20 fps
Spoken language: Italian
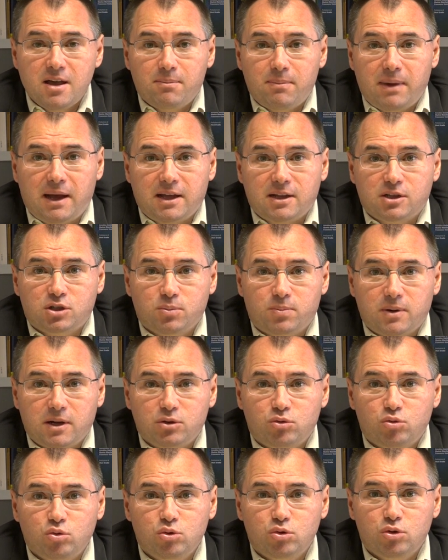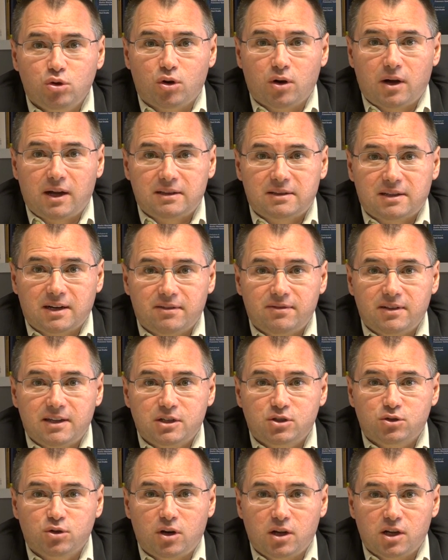ma soprattutto
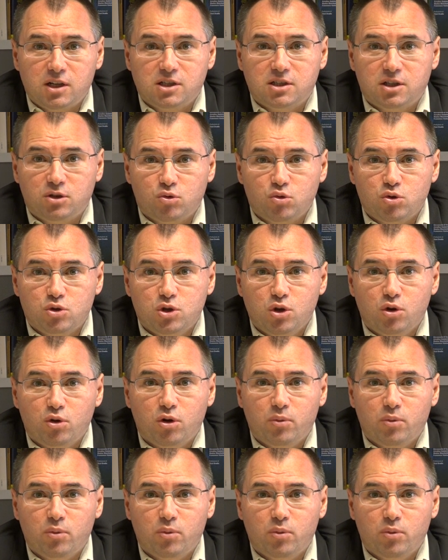attraverso le istituzioni